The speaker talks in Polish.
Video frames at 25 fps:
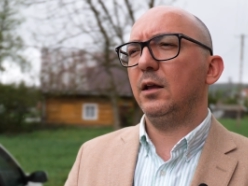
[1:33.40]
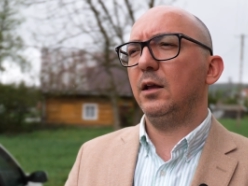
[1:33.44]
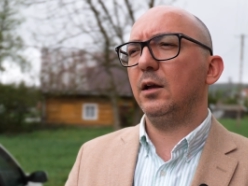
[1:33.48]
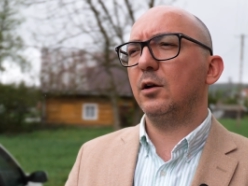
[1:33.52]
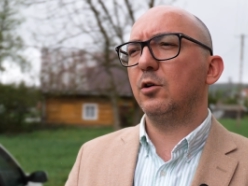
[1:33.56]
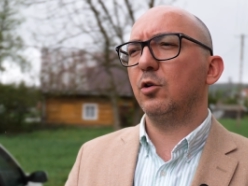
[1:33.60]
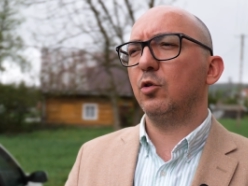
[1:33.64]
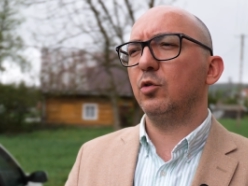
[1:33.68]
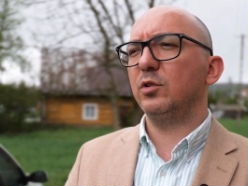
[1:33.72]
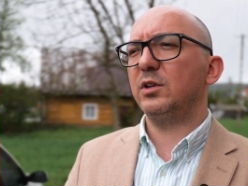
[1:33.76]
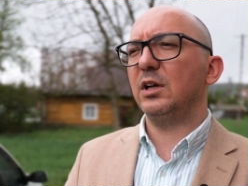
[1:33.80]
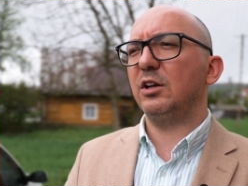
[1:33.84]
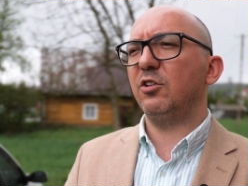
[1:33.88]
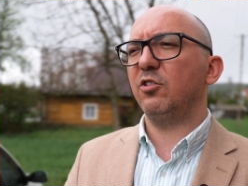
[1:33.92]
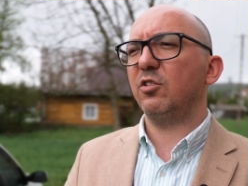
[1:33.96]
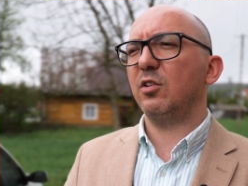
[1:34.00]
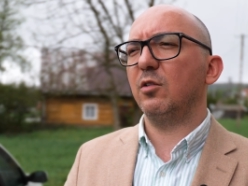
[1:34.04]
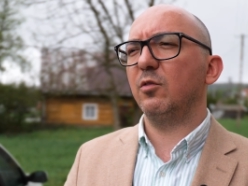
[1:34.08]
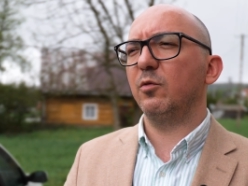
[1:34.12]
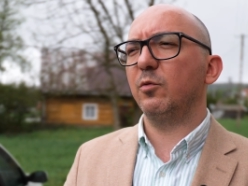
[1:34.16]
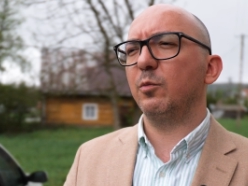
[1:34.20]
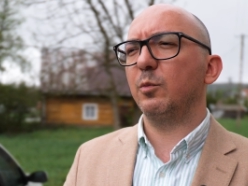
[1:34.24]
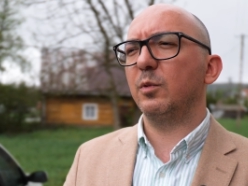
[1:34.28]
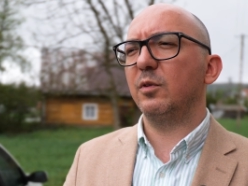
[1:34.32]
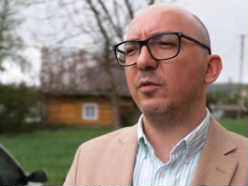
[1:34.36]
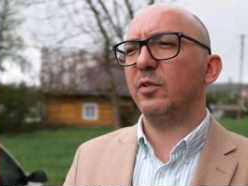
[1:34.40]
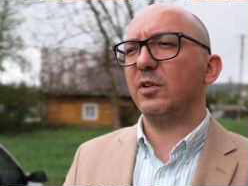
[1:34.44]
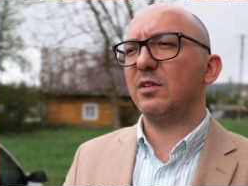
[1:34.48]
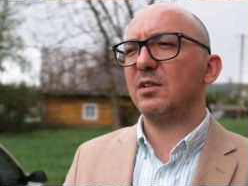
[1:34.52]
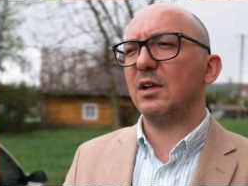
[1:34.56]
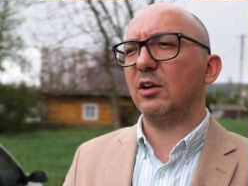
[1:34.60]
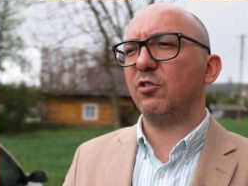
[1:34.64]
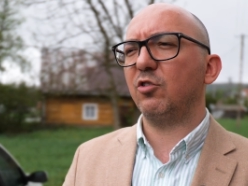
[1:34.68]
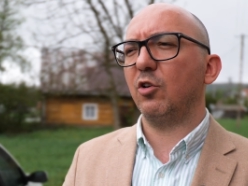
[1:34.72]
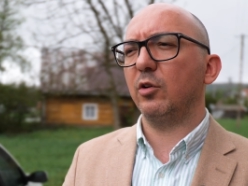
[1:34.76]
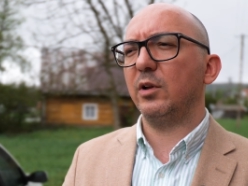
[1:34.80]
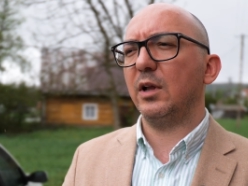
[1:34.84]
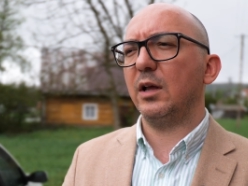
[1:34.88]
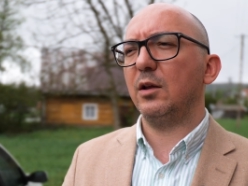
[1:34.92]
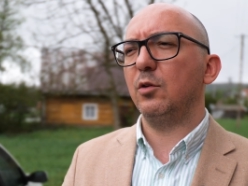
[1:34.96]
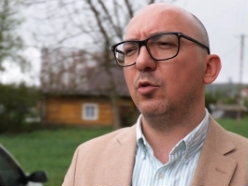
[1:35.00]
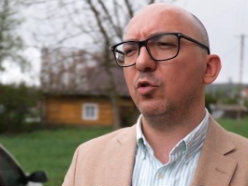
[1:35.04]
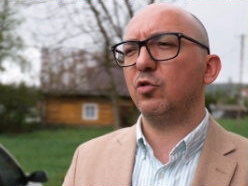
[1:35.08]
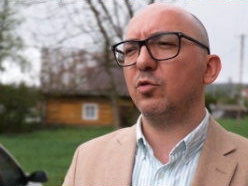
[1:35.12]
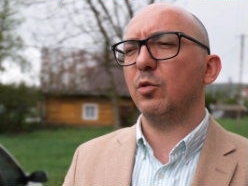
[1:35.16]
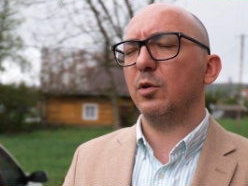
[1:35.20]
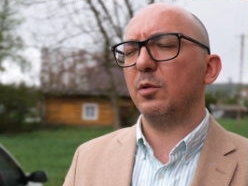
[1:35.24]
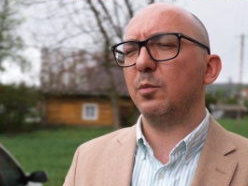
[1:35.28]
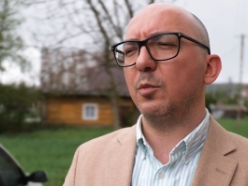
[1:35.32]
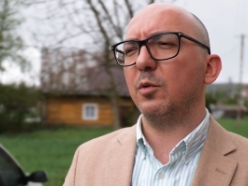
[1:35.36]
i grunty, gdzie są wyznaczone
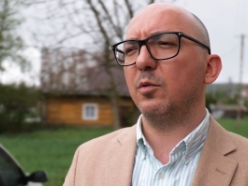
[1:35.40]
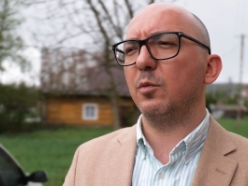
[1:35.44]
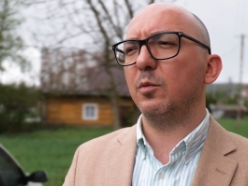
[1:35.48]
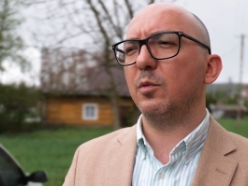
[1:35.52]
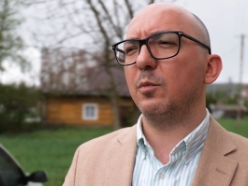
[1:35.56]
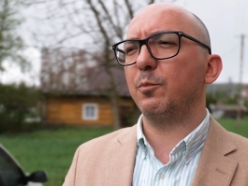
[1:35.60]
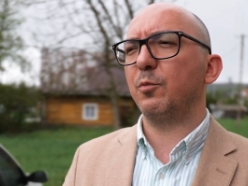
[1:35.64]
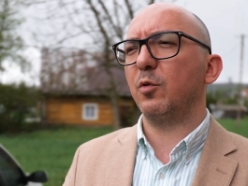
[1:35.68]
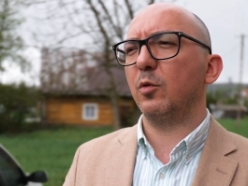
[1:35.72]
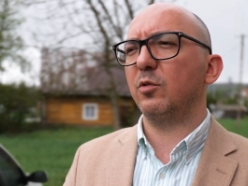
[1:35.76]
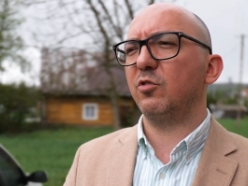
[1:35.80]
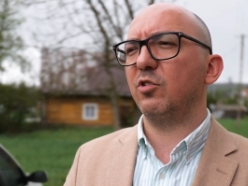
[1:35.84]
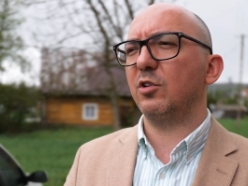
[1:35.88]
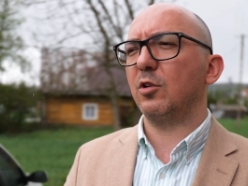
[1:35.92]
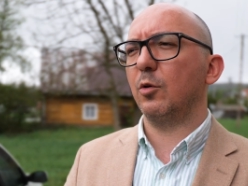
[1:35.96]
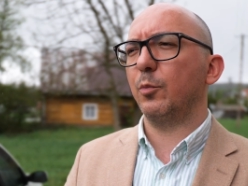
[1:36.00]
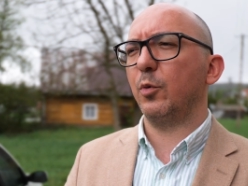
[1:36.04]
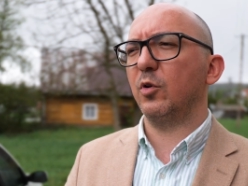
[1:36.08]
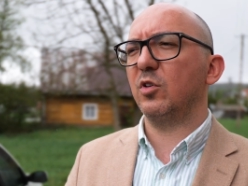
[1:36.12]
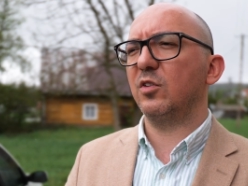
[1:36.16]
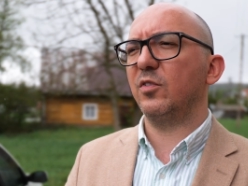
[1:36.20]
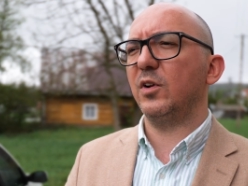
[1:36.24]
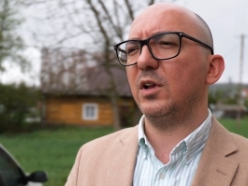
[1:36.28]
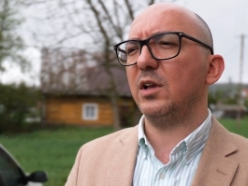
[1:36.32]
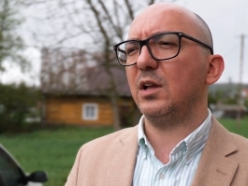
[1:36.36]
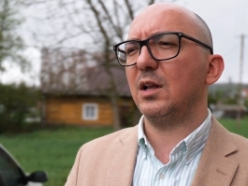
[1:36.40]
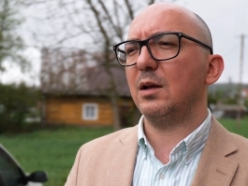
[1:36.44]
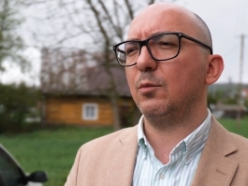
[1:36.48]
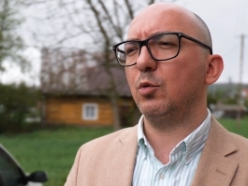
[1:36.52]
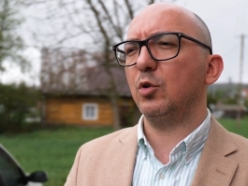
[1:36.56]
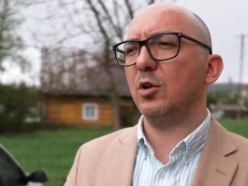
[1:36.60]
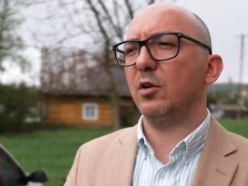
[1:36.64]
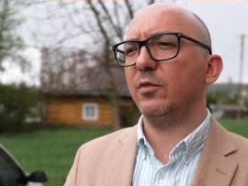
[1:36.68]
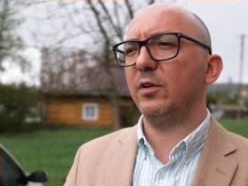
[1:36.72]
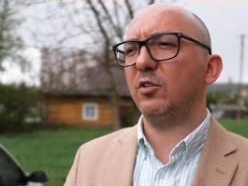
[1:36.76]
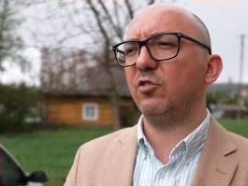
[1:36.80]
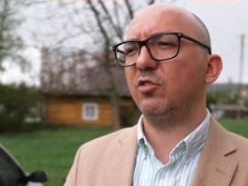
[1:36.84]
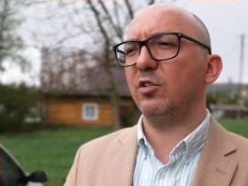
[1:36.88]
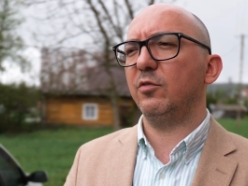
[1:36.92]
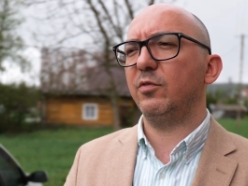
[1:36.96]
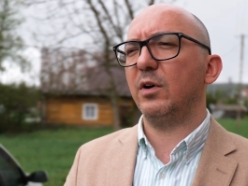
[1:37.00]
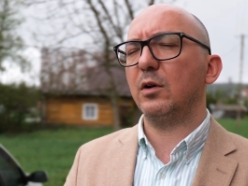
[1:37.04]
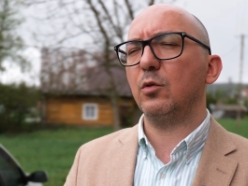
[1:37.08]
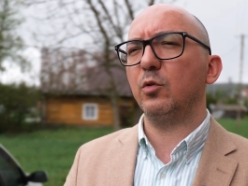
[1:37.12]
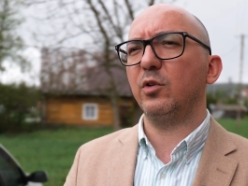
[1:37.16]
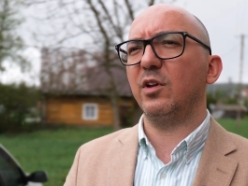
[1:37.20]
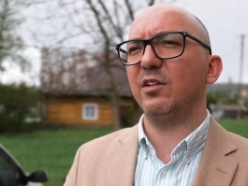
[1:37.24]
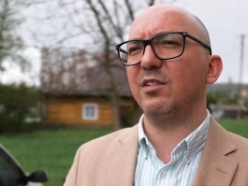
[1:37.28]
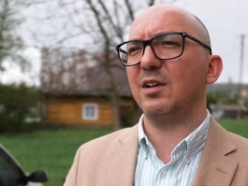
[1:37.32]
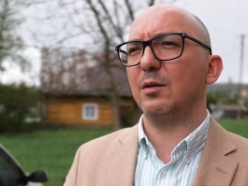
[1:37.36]
już y, czy to pozwolenie na budowę, czy
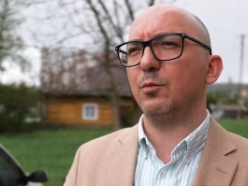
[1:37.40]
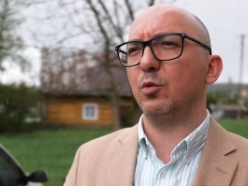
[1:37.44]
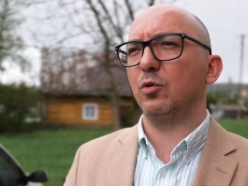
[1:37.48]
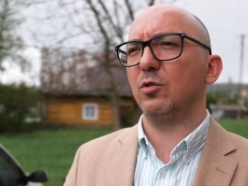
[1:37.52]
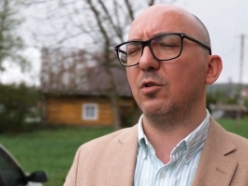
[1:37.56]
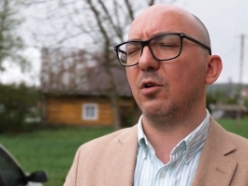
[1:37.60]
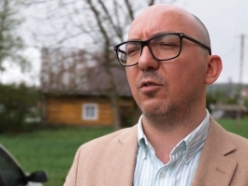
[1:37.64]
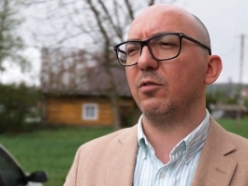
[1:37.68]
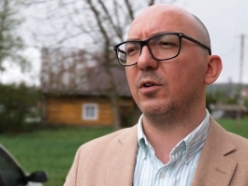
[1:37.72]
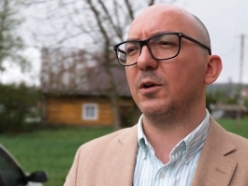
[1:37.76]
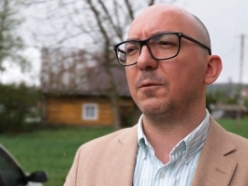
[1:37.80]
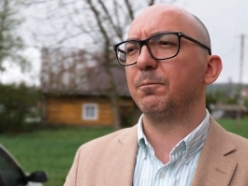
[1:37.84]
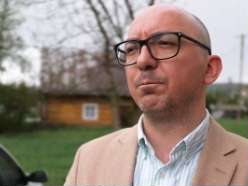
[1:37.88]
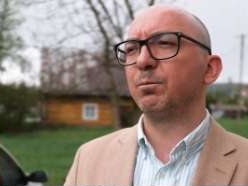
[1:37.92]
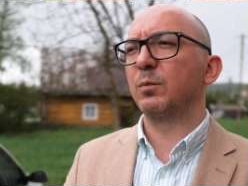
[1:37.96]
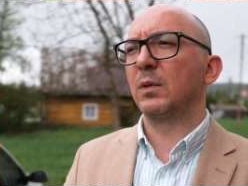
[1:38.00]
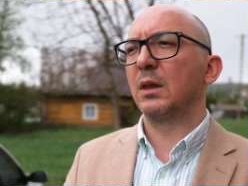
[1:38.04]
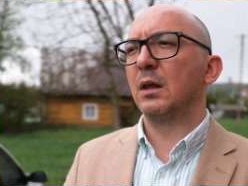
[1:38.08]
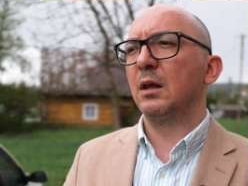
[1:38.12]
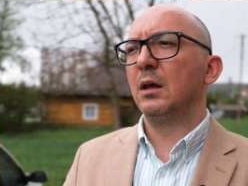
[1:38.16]
warunki zabudowy.